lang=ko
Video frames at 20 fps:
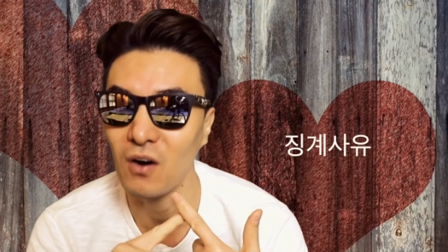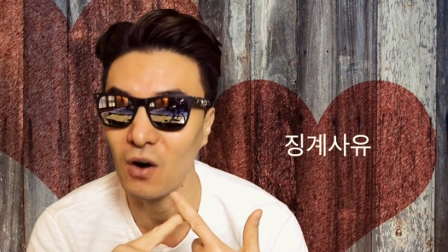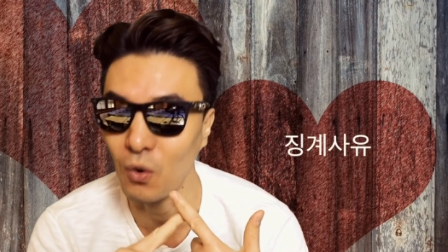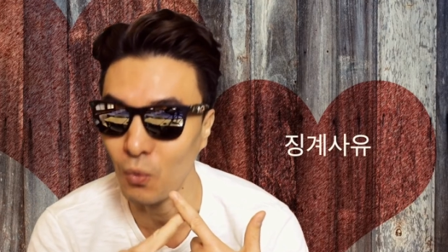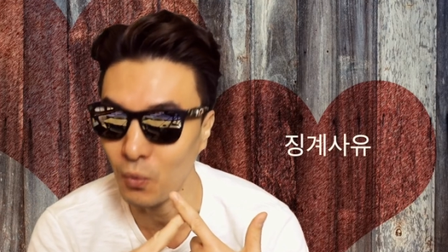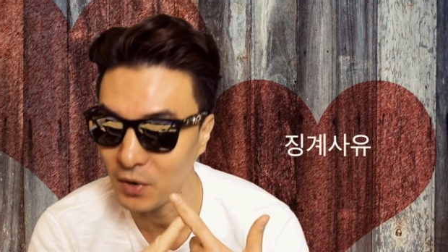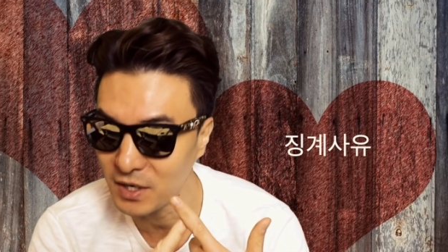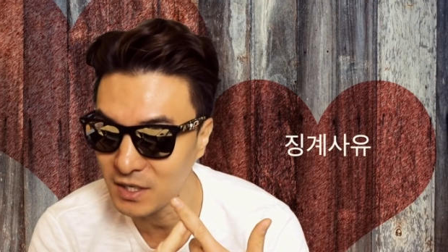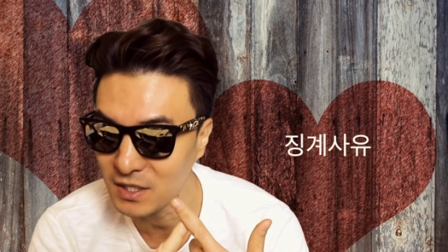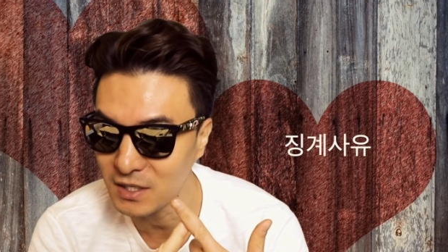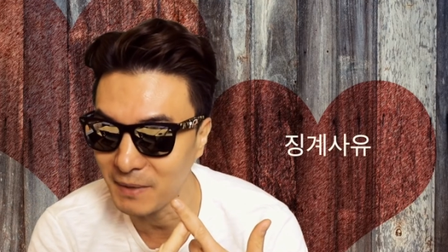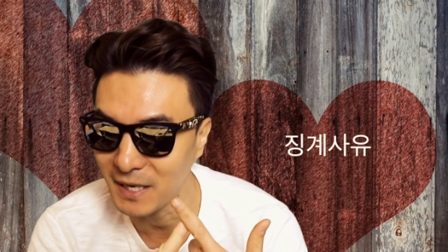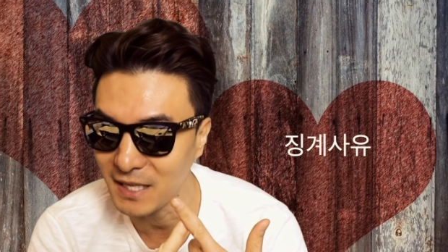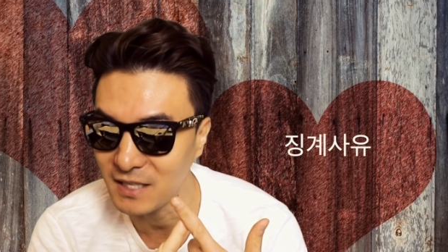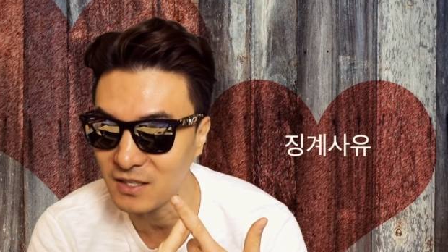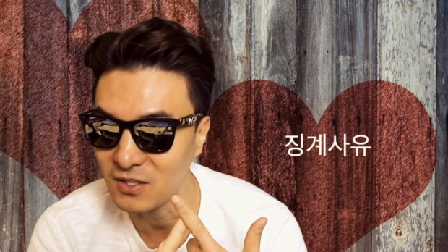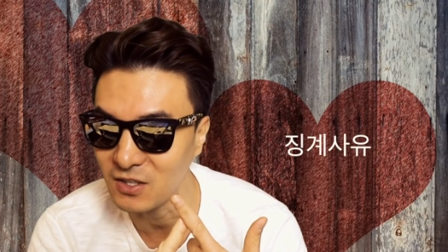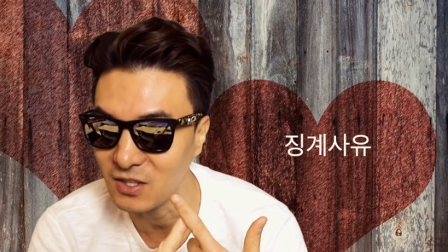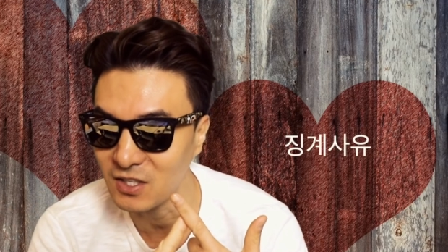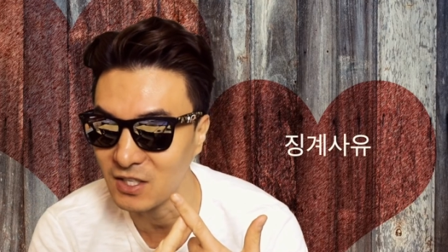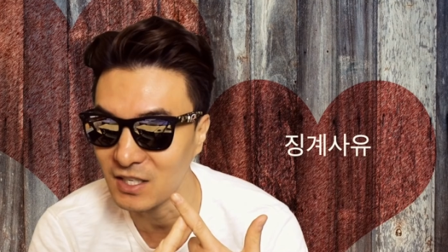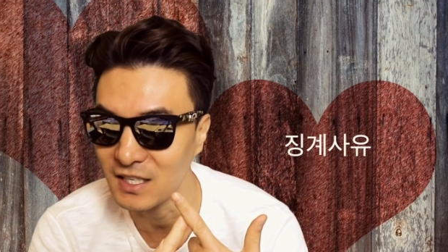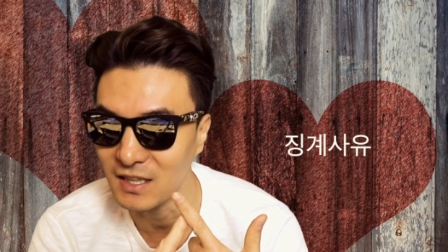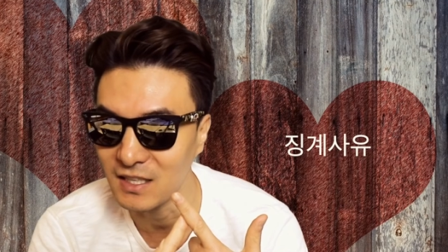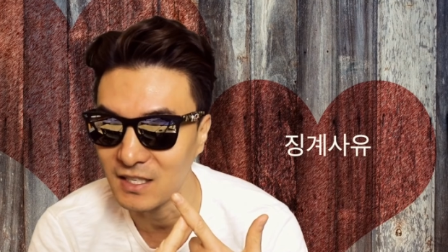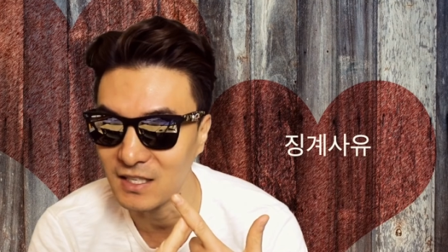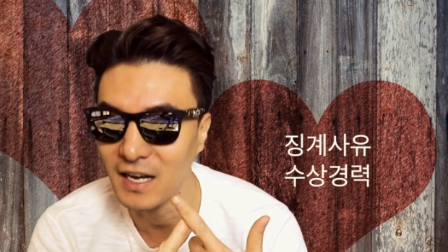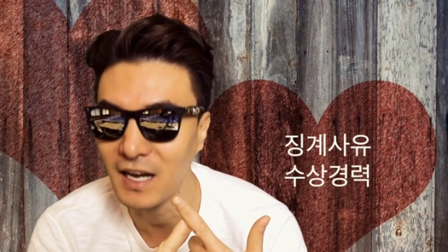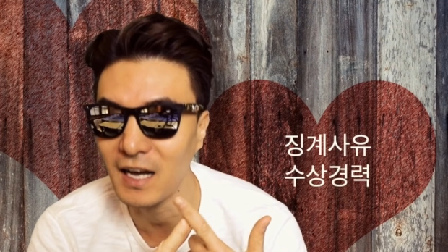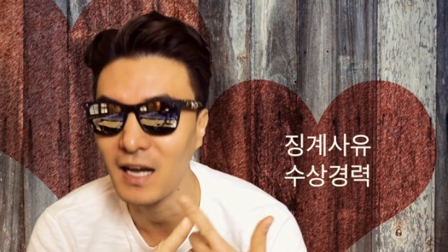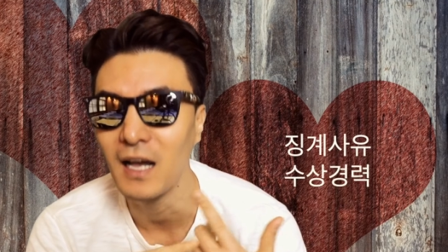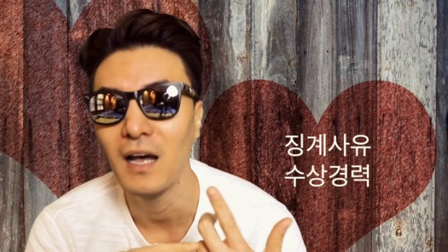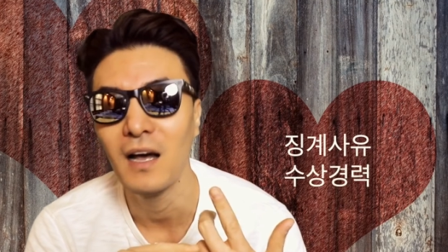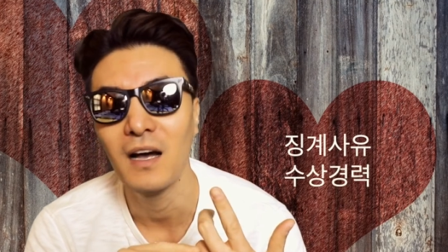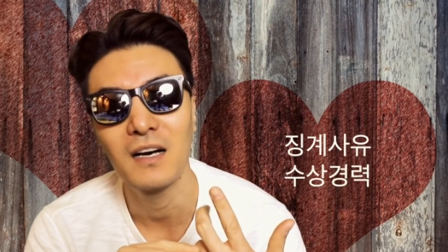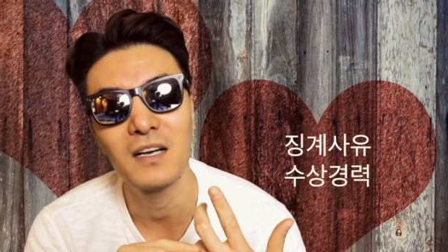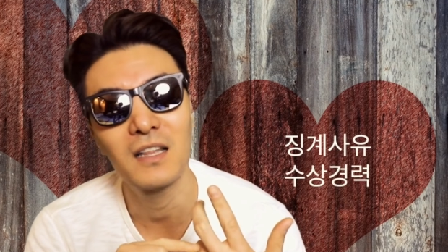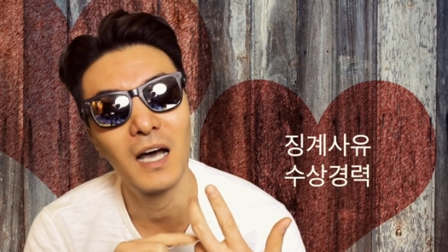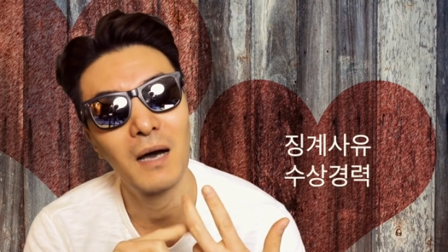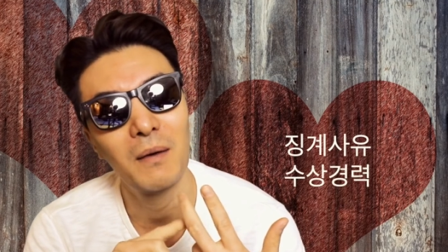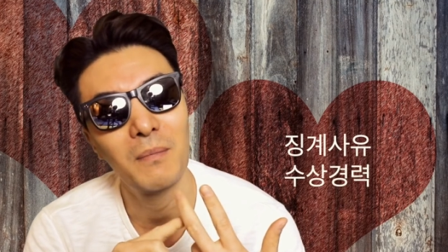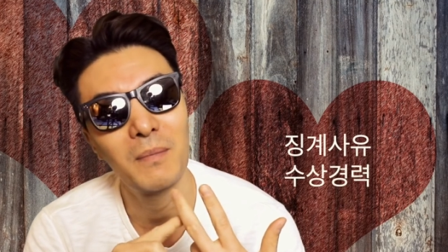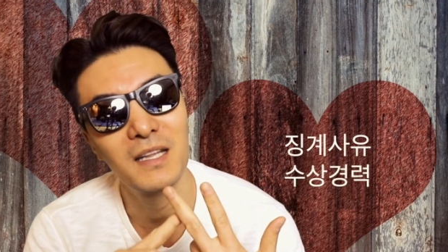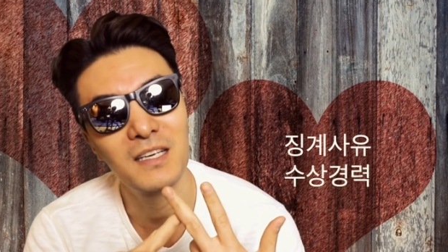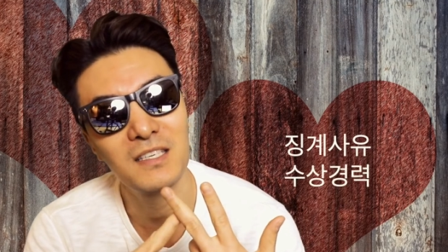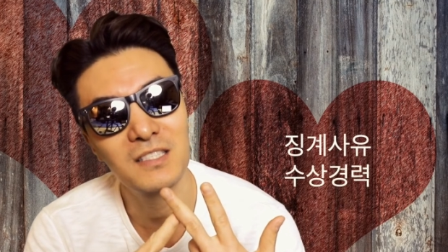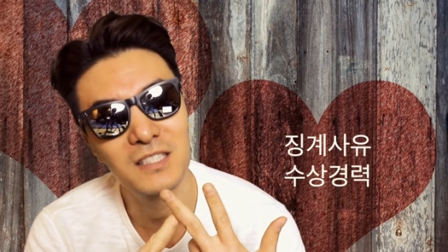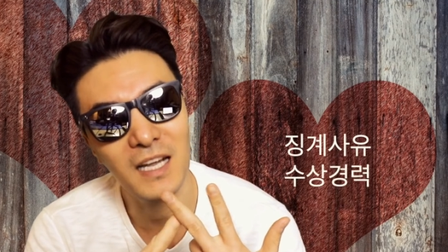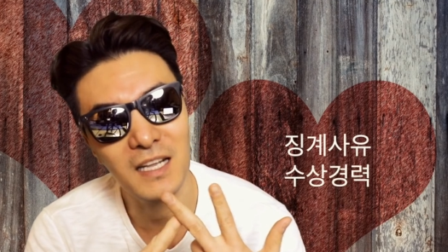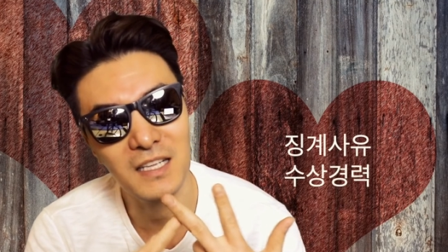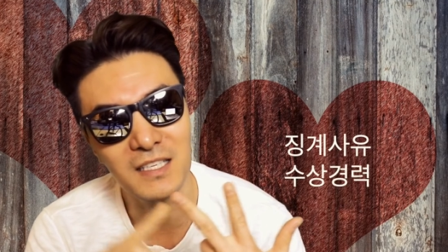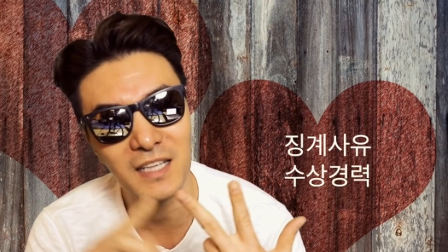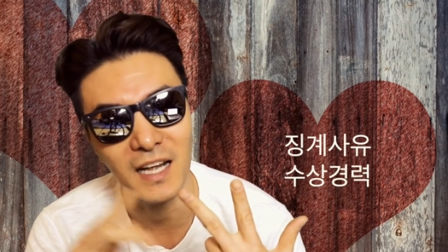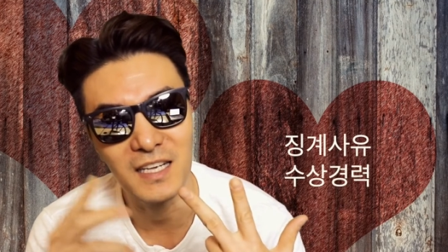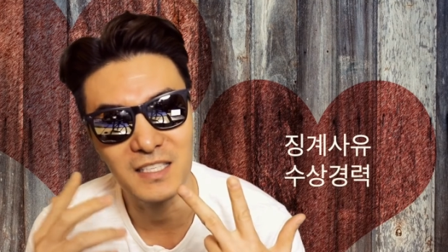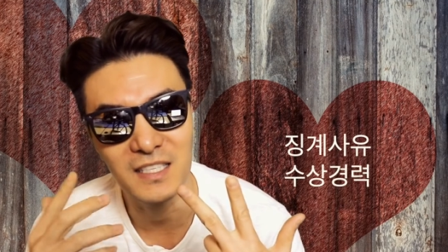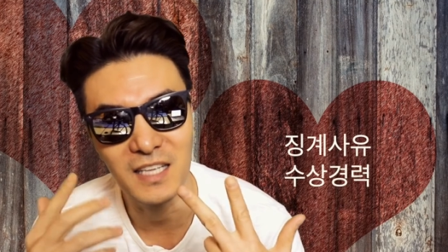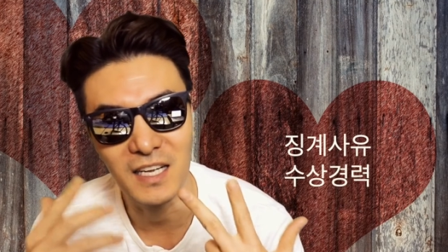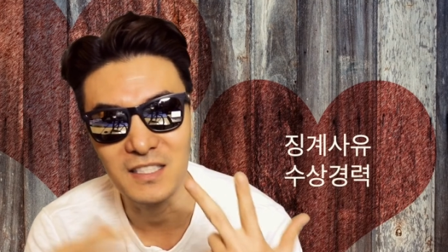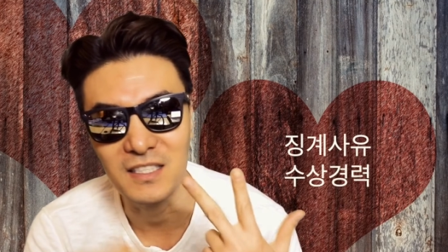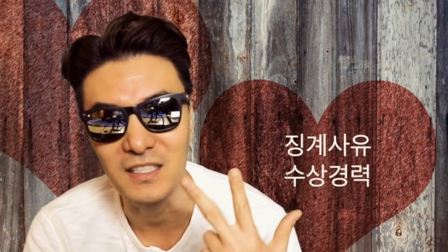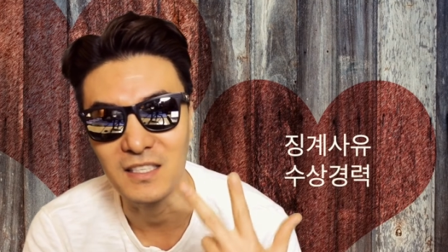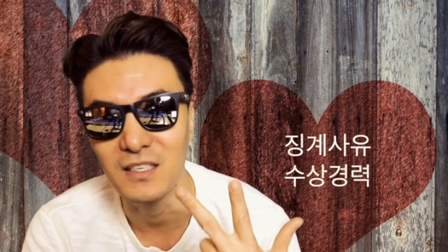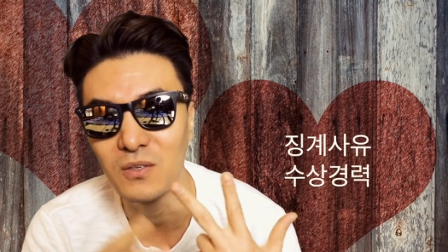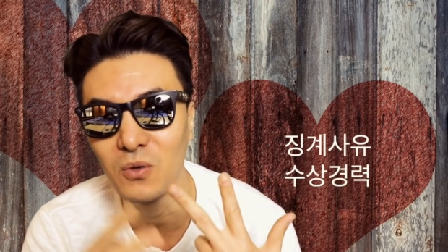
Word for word: 어워드 받은 것들이 있느냐 그 다음에는 스탠드다이스 테스트